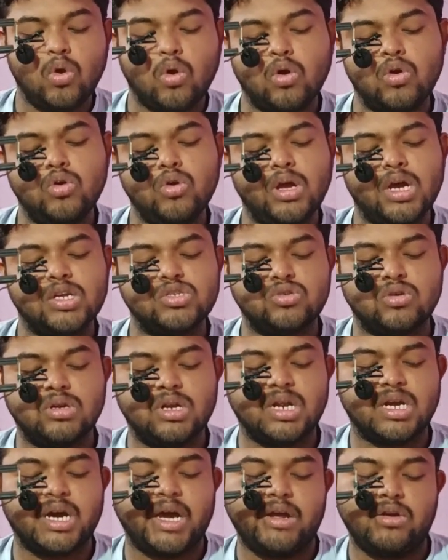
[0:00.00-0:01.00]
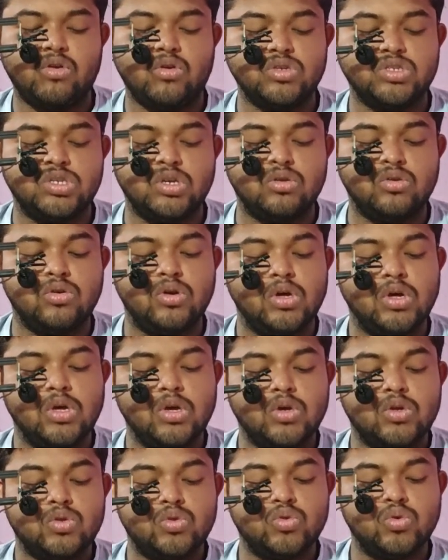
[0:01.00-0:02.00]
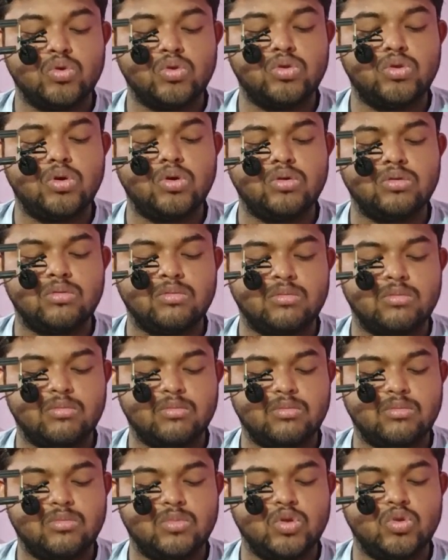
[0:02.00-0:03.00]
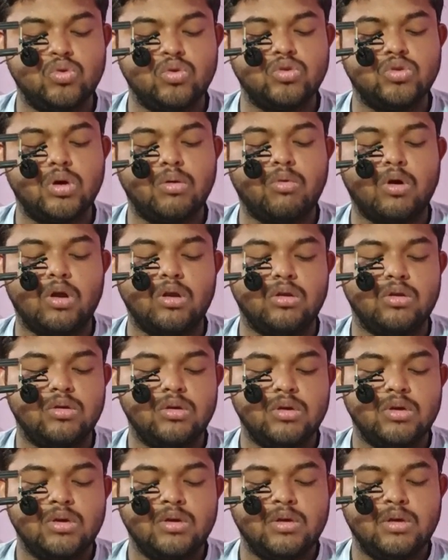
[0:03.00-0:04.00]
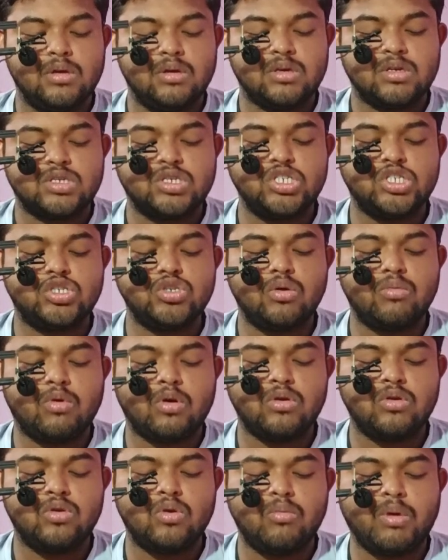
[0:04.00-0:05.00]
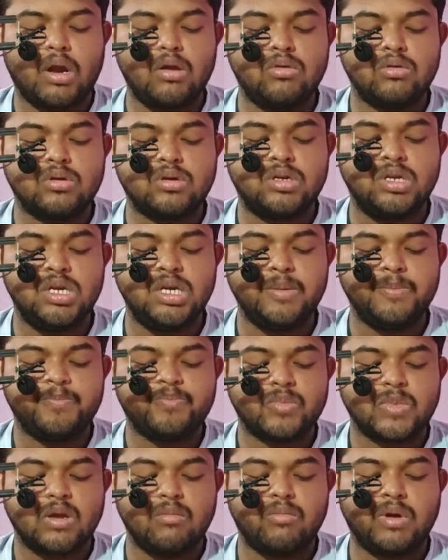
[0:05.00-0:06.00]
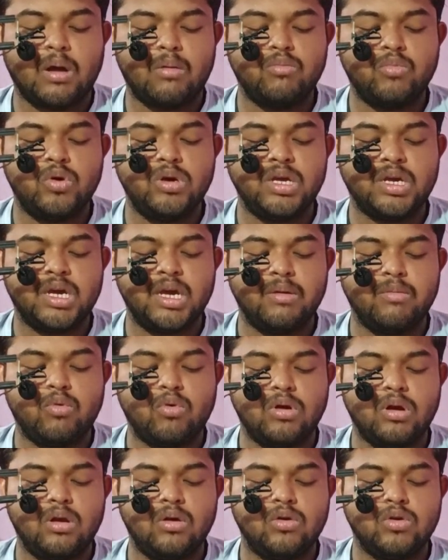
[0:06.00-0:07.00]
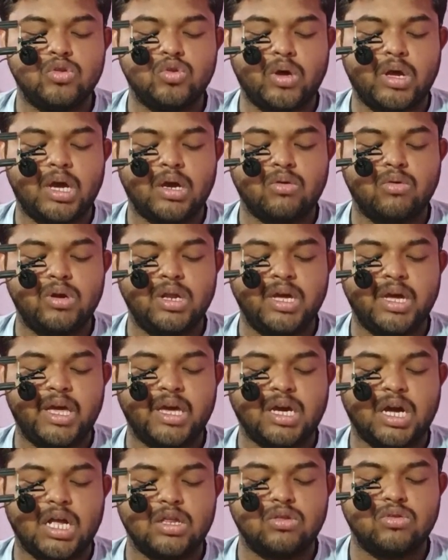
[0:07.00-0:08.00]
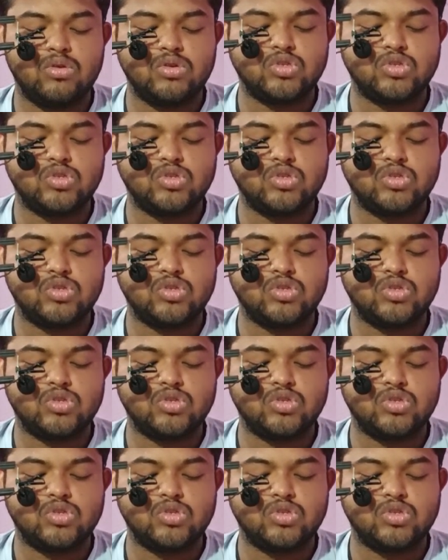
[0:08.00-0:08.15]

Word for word: অন্য একজনের গায়ের রং ছিল দুগ্ধ দুগ্ধবল কৃষ্ণবর্ণ বালকটি ব্রাহ্মণীকে বলল দয়া করে এই খাদ্য